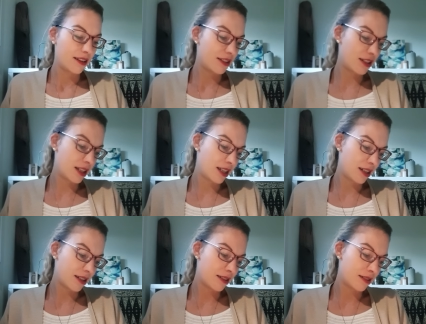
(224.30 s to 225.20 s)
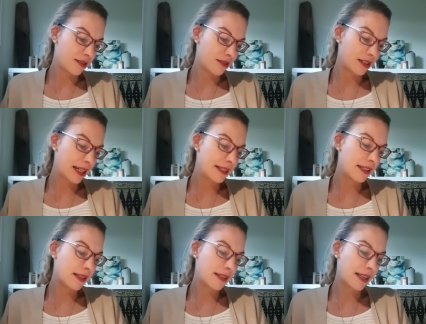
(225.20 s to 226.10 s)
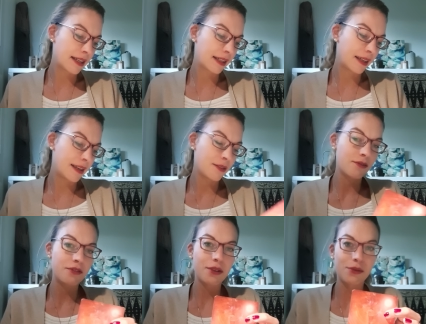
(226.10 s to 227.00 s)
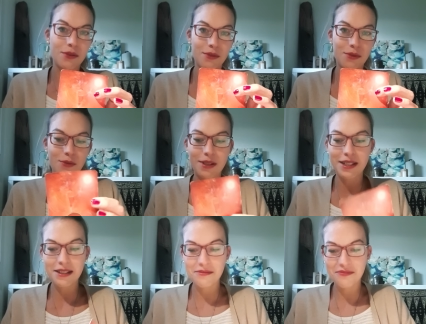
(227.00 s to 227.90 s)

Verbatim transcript: J'ai euh, racine sacrée, confiance en soi.